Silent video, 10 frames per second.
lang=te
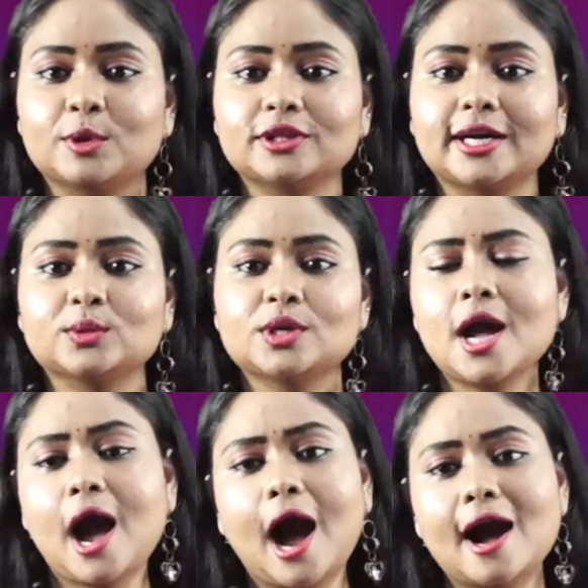పొందాడు
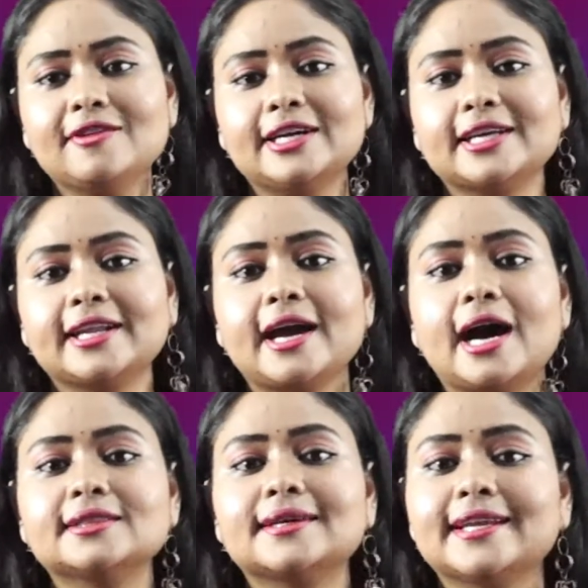ఆ వెంటనే
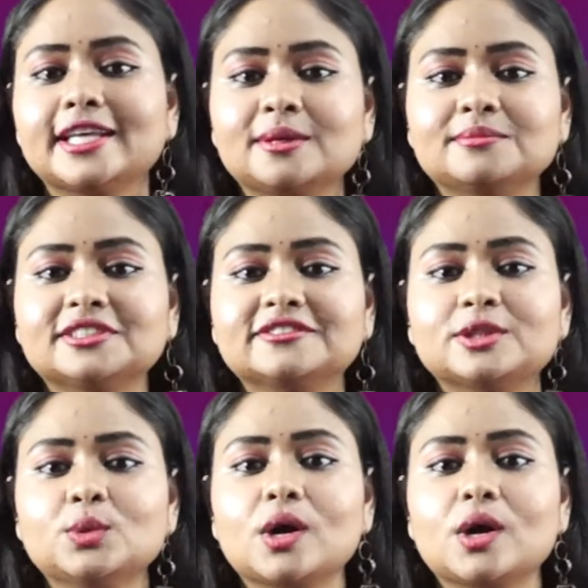అందర్నీ హింసిస్తూ